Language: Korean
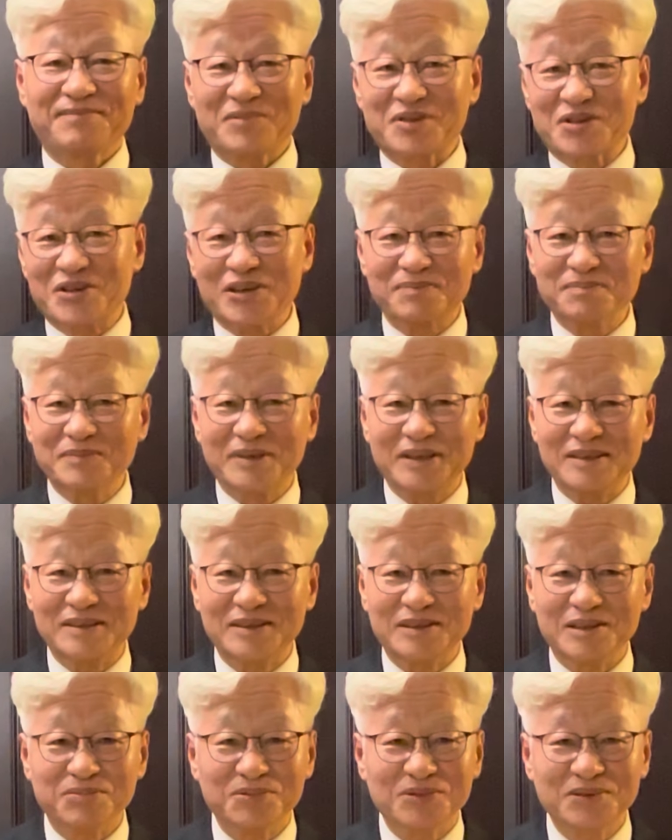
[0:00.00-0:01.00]
정말
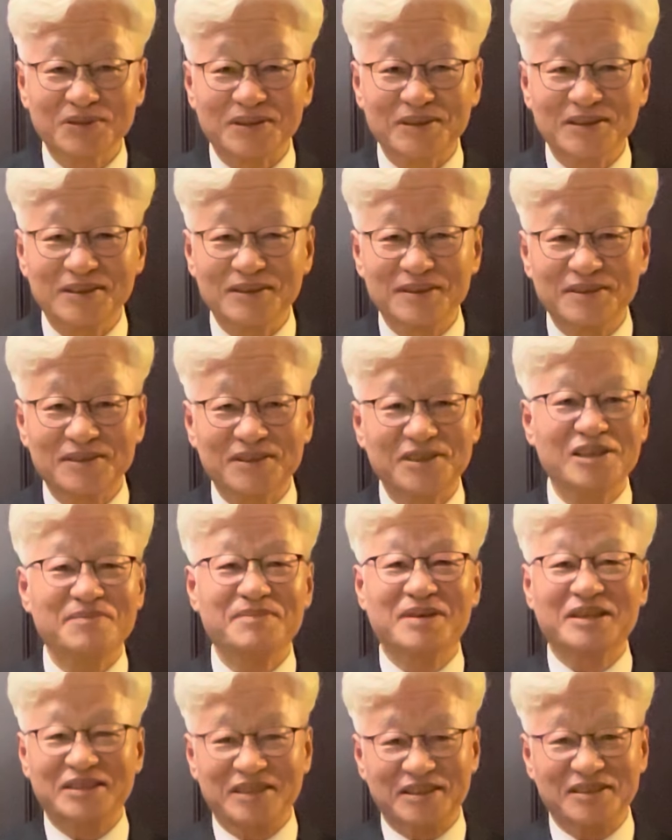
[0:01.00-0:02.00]
이분들을
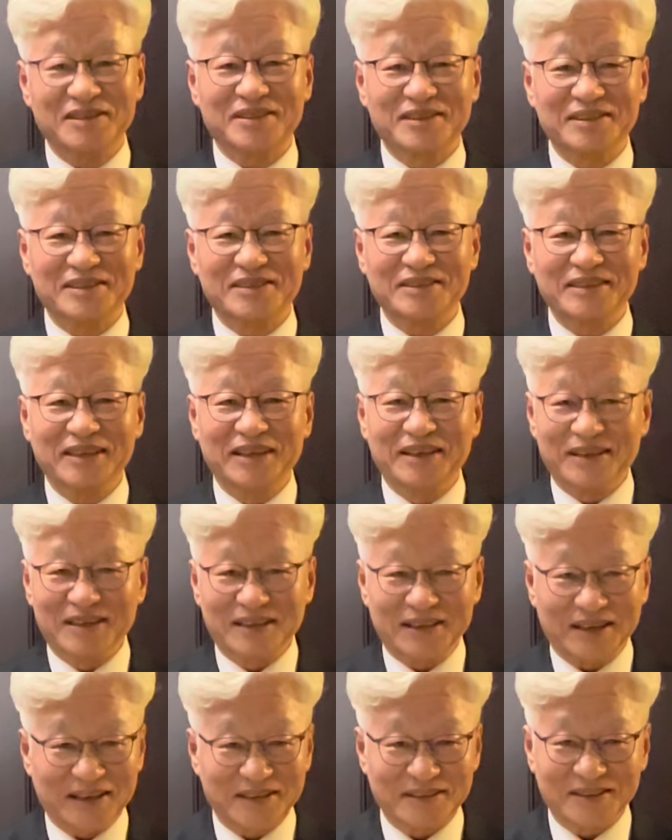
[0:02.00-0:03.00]
실망시켜서는
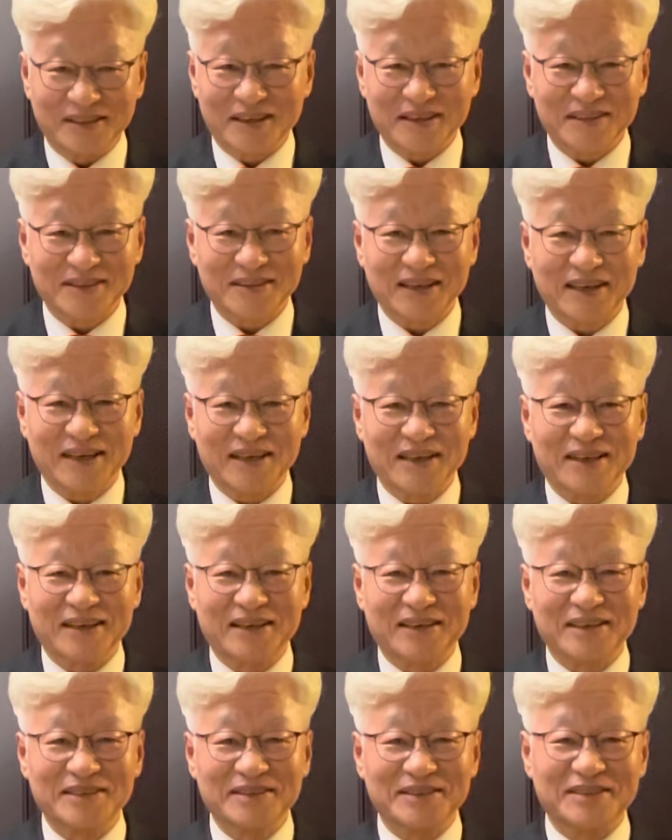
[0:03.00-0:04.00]
안
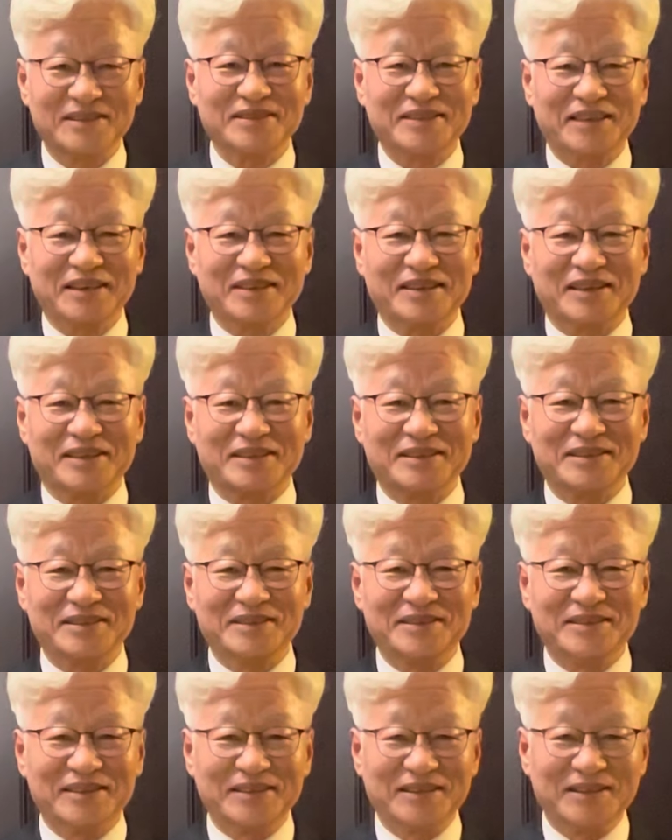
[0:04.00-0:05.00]
되겠다 이런
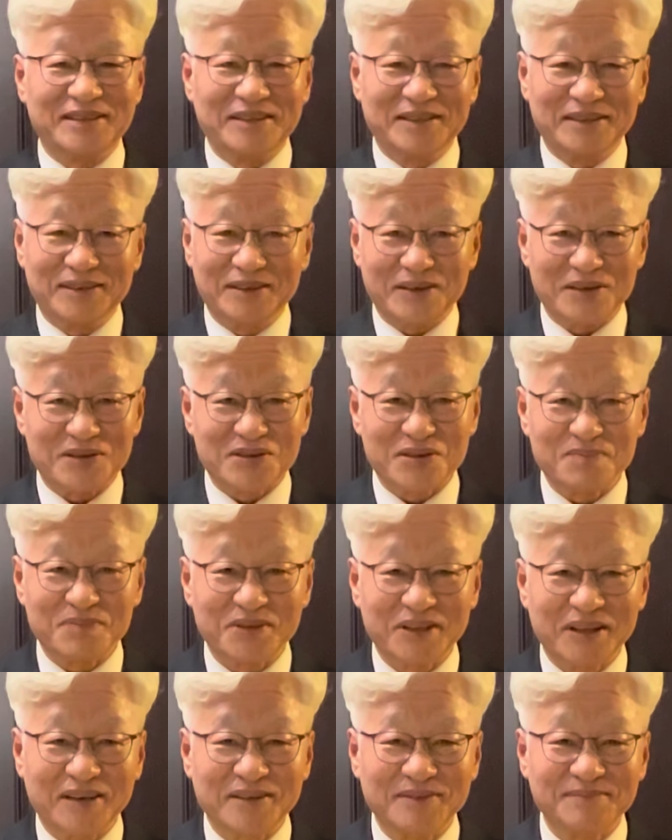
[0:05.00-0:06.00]
생각을
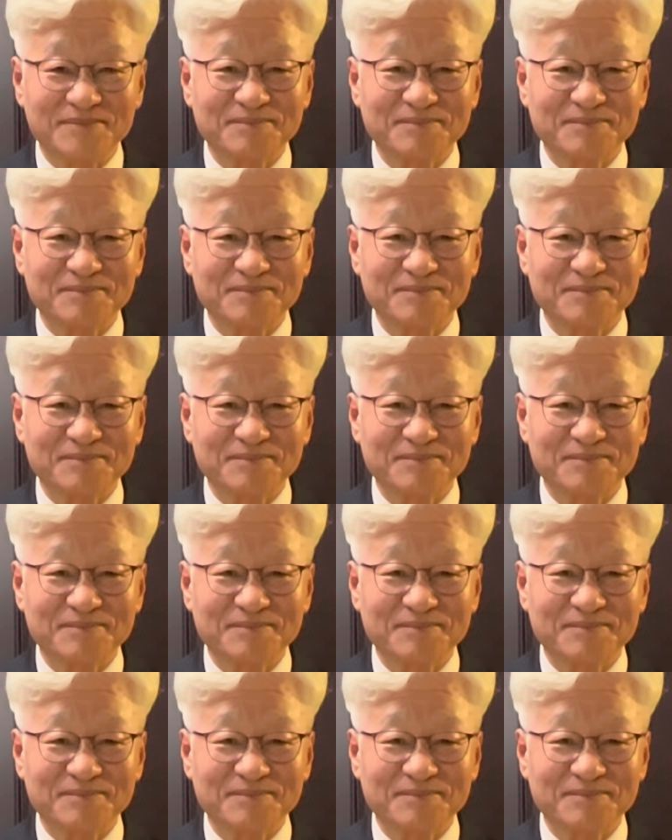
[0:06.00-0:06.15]
했습니다.